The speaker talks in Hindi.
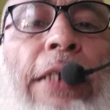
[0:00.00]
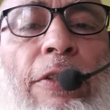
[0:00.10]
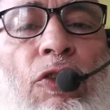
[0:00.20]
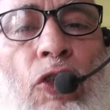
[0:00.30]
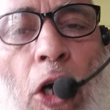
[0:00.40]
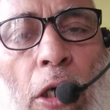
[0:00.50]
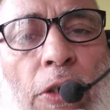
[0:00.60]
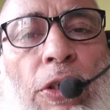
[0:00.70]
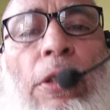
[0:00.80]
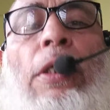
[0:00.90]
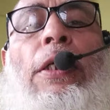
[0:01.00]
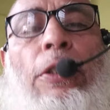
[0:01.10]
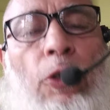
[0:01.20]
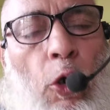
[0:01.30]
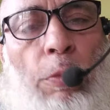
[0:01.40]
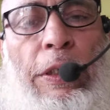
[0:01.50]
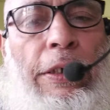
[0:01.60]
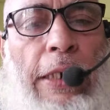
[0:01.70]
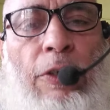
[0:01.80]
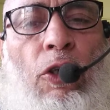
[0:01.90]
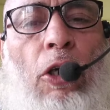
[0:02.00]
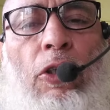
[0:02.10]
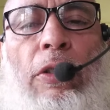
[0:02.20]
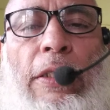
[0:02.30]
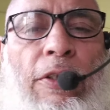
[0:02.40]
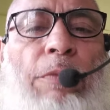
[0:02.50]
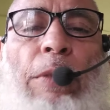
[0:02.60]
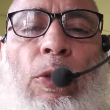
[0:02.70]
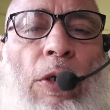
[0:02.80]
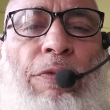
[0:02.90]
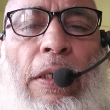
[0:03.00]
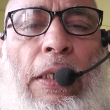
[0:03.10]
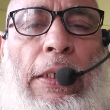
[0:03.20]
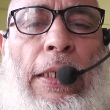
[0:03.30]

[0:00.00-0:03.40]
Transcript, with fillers: डज नॉट नो मी डज नॉट और डजेंट में कोई फ़र्क नहीं